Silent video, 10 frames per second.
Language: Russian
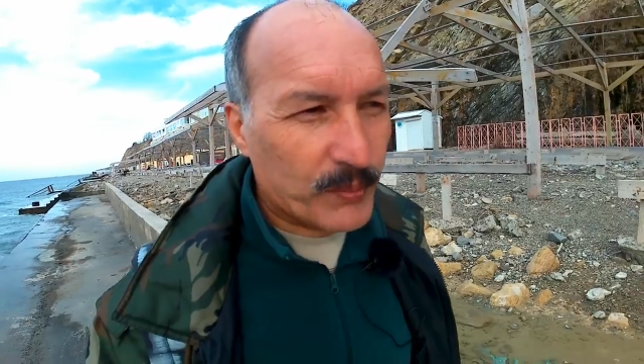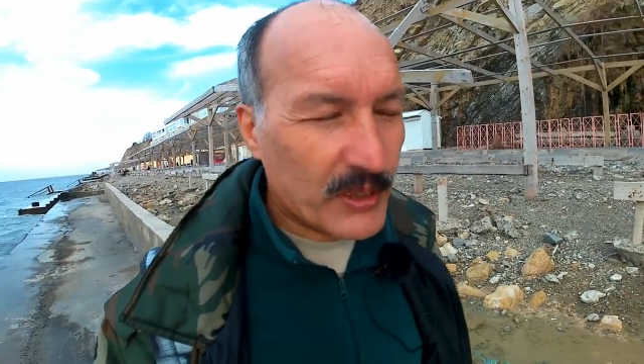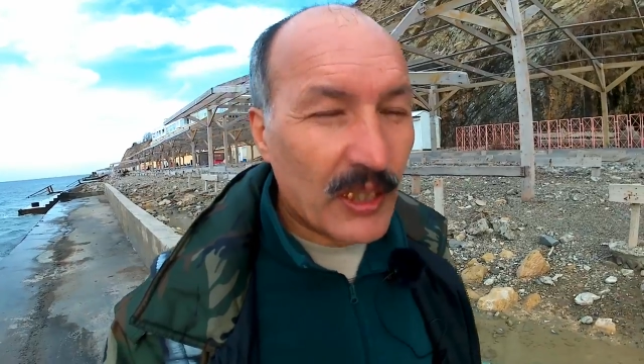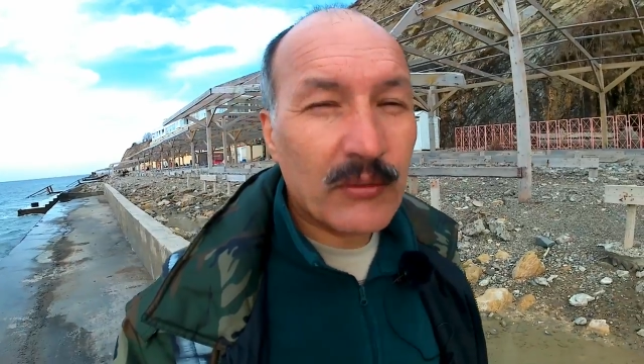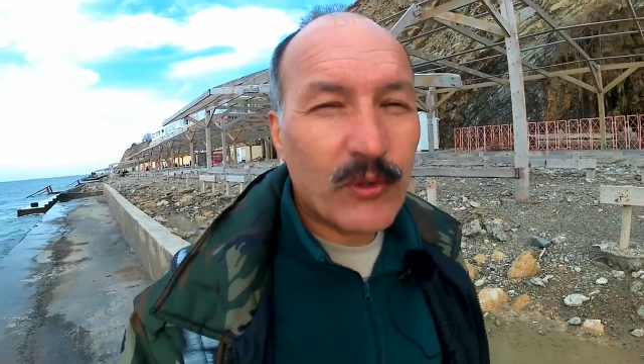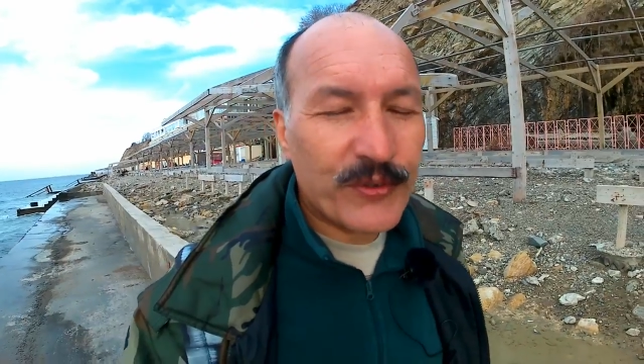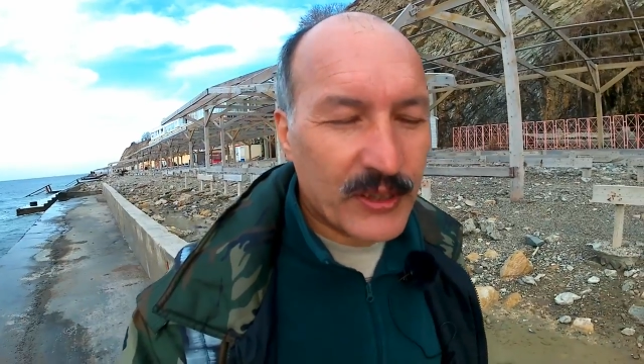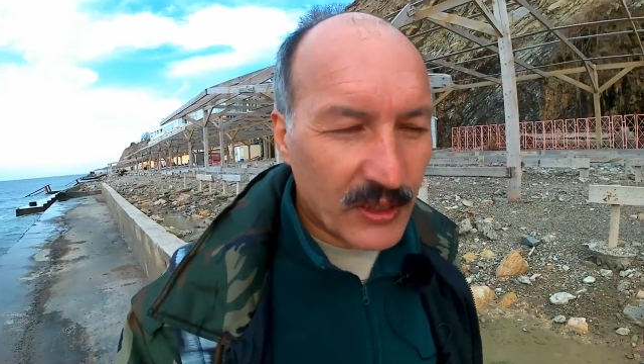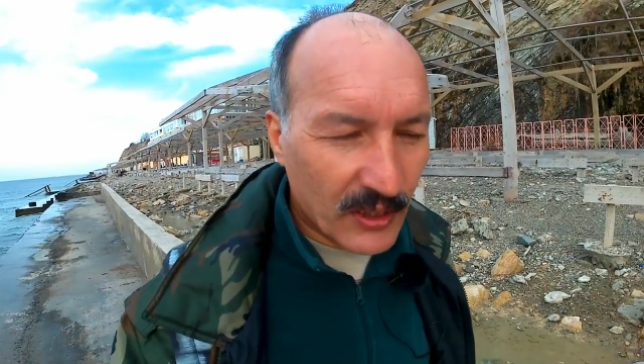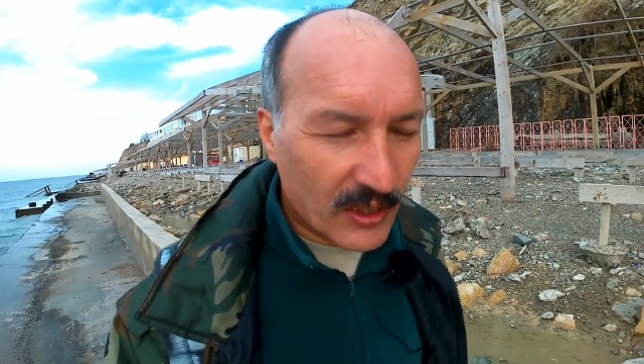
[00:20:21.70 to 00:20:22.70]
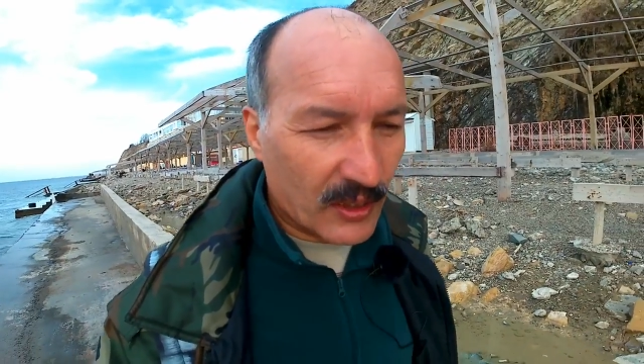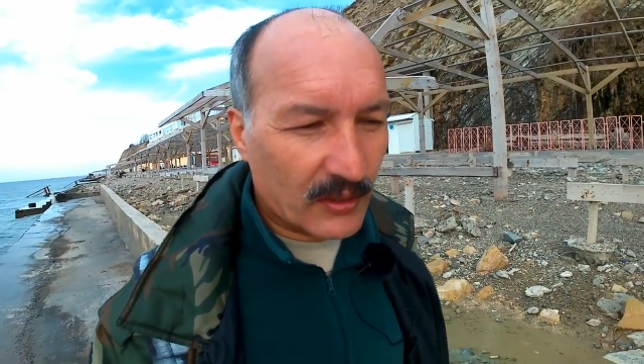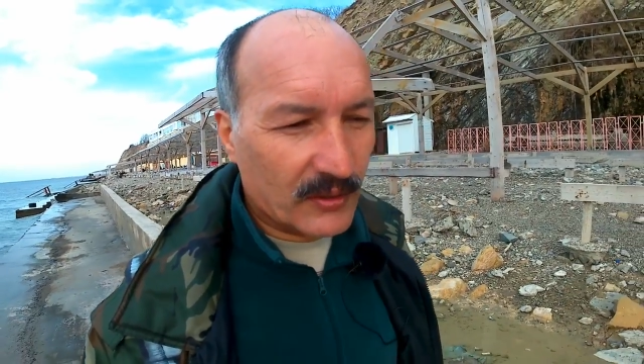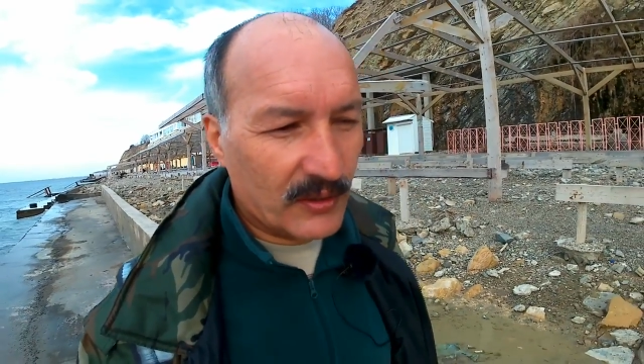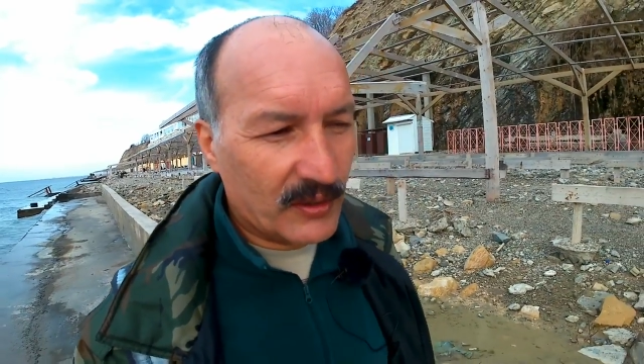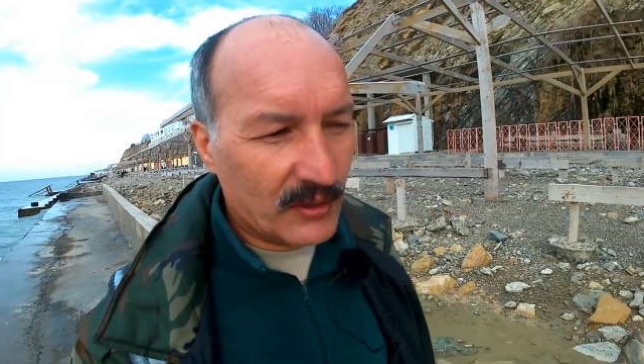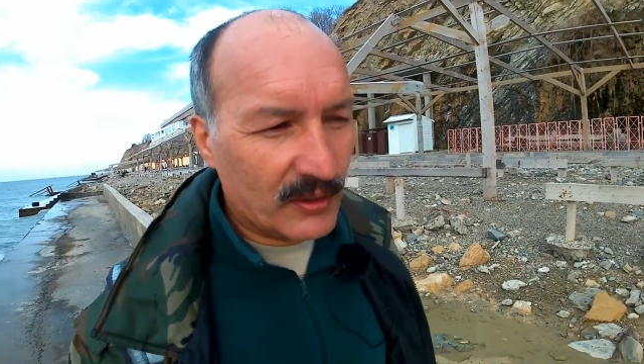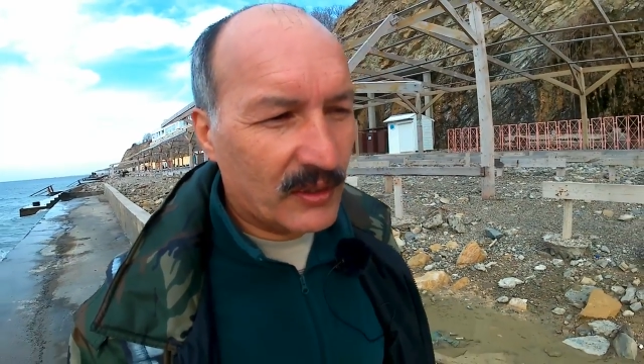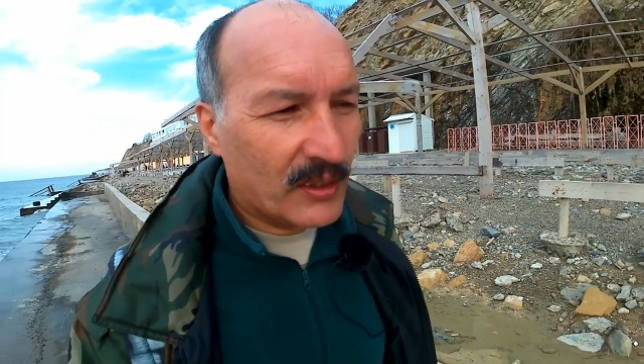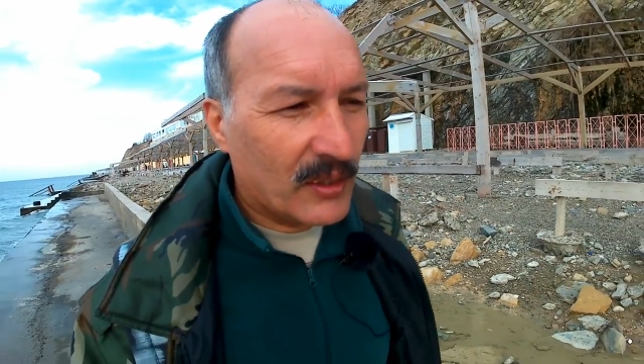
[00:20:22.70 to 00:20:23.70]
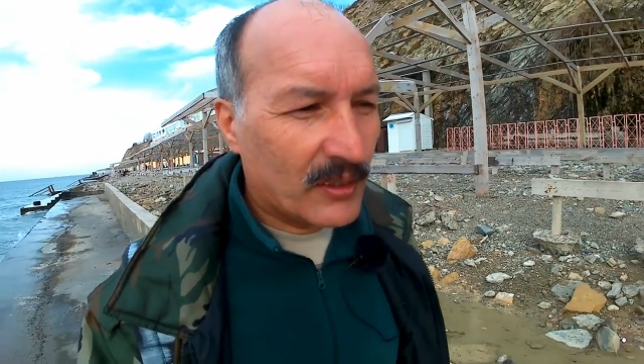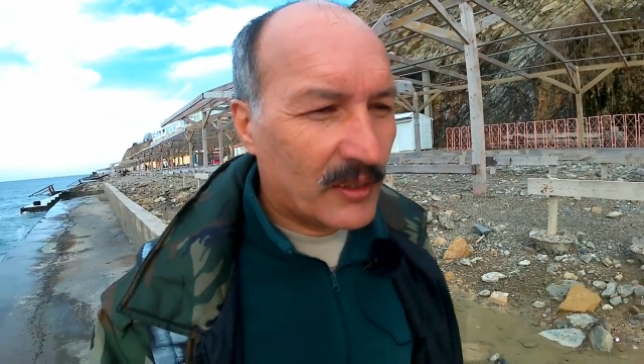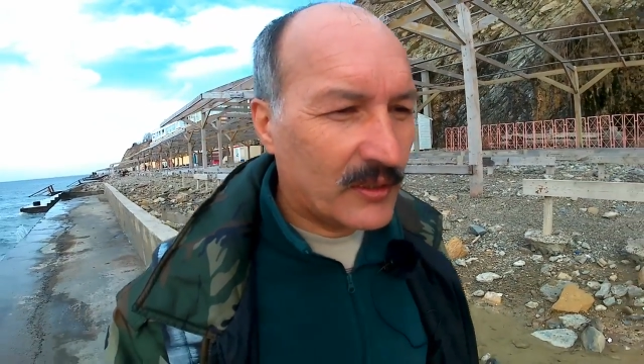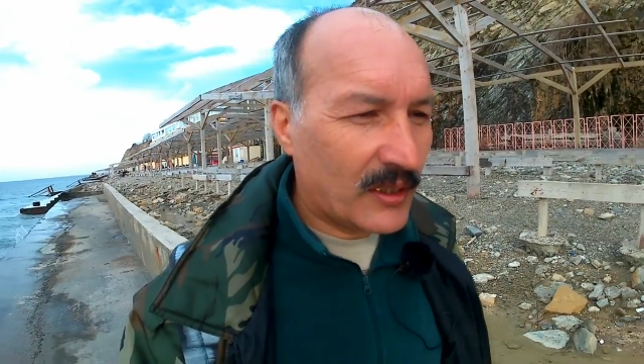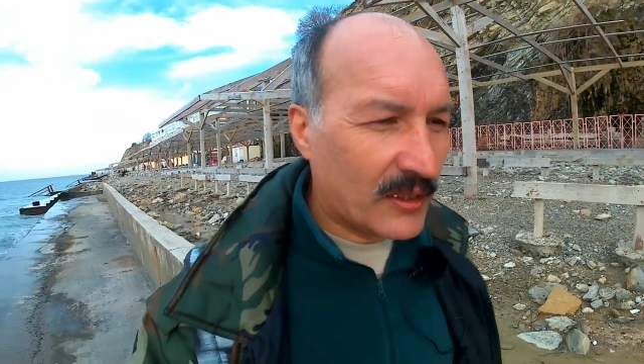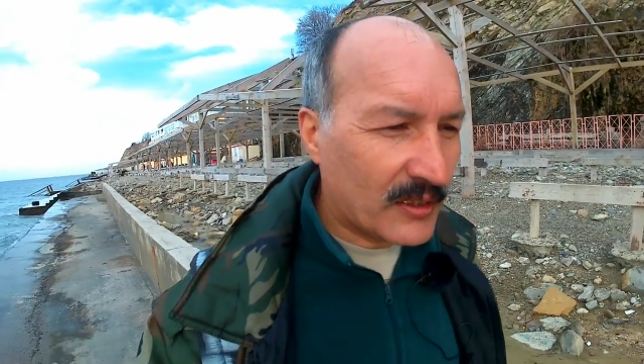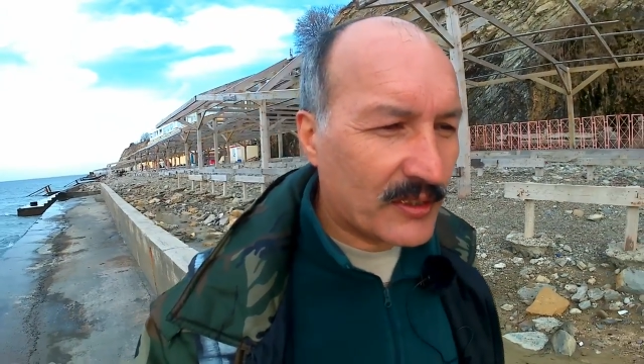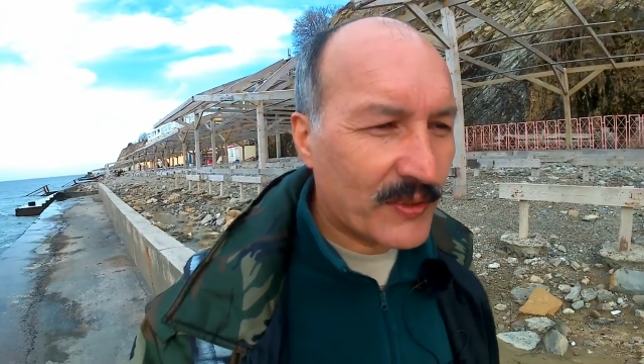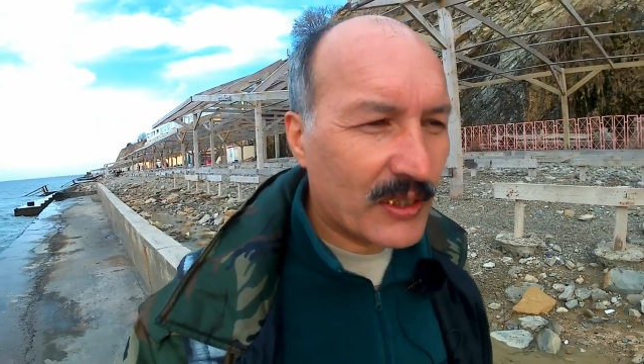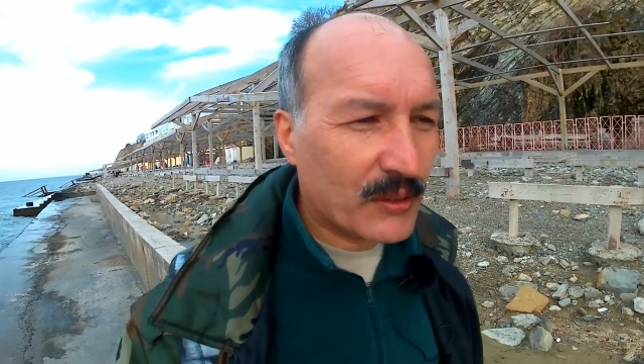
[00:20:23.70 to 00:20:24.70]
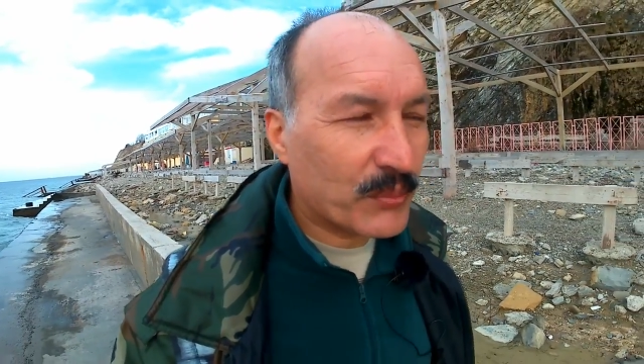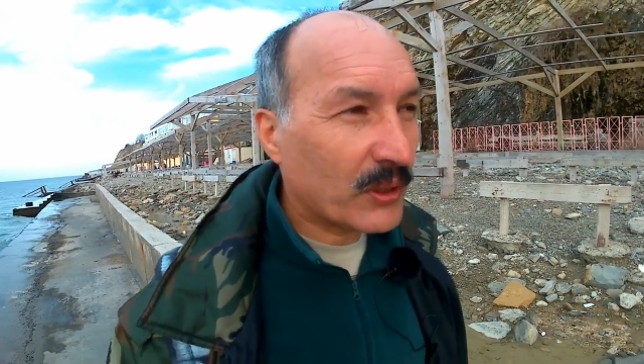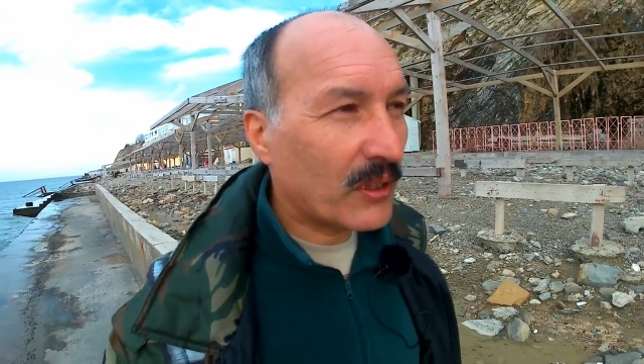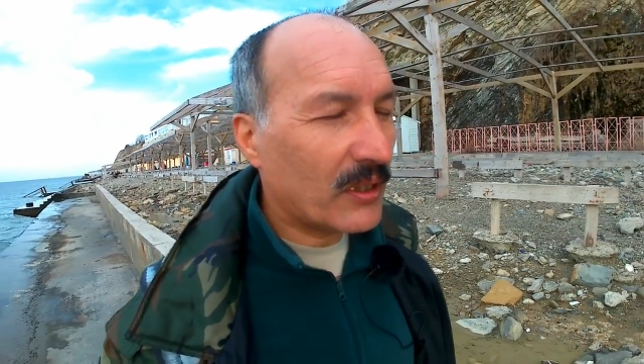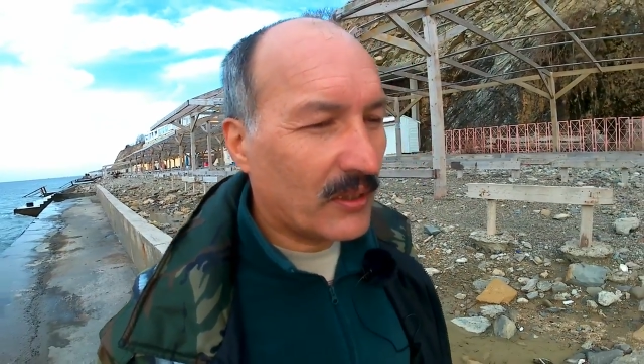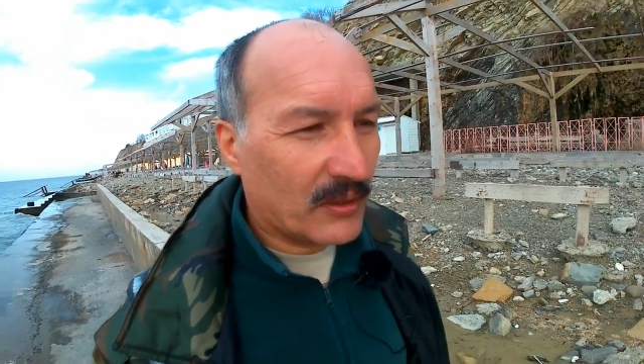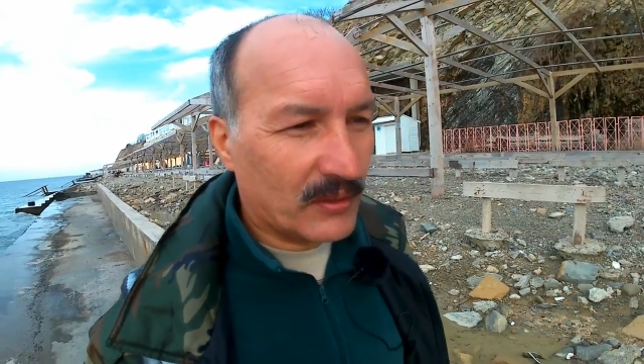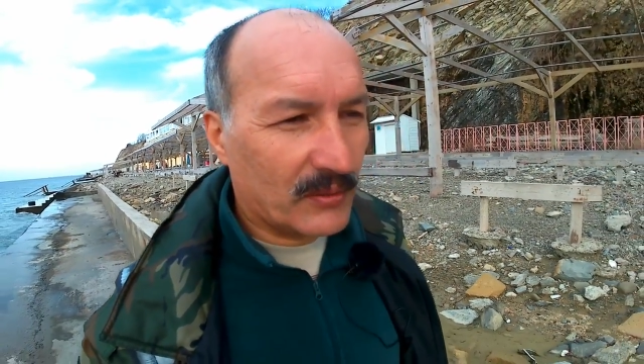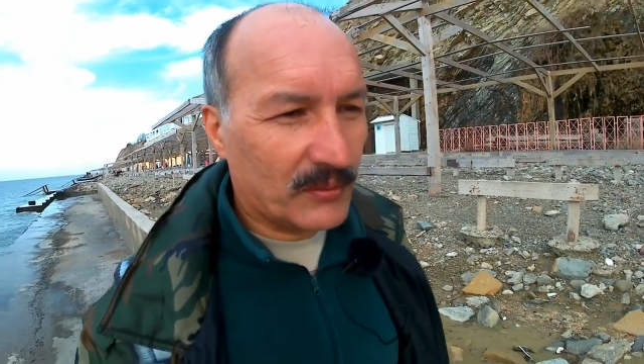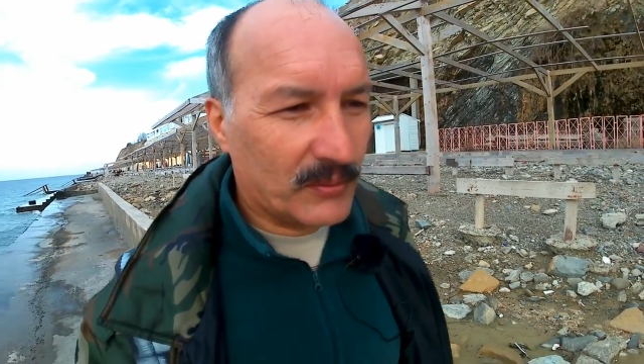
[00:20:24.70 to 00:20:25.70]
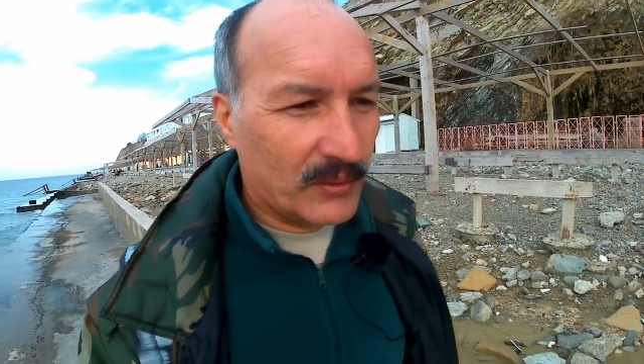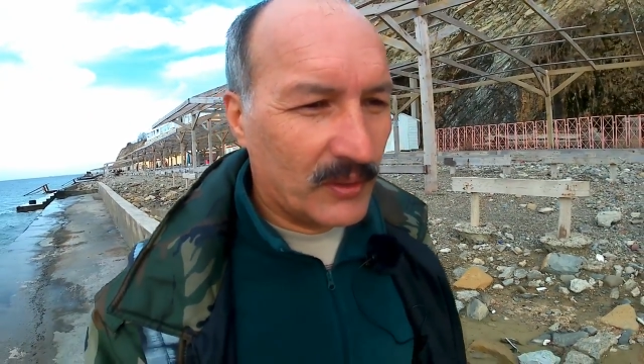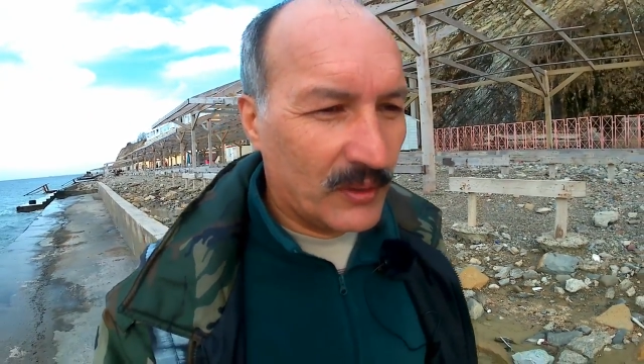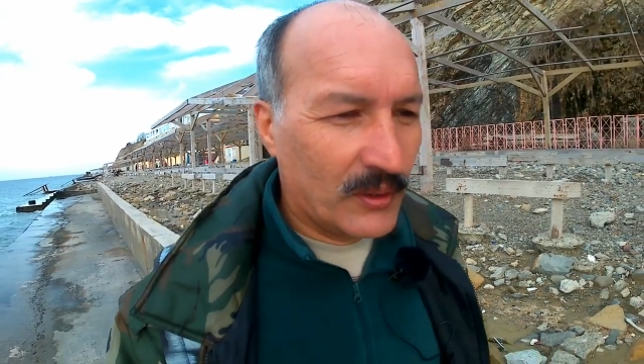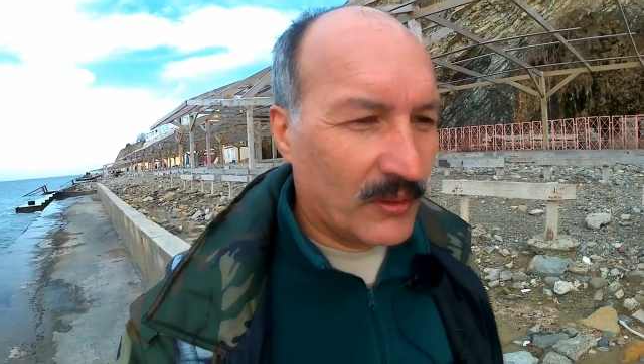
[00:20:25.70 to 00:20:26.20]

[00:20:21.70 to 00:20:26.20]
вот, писал его в стихах, и она действительно была,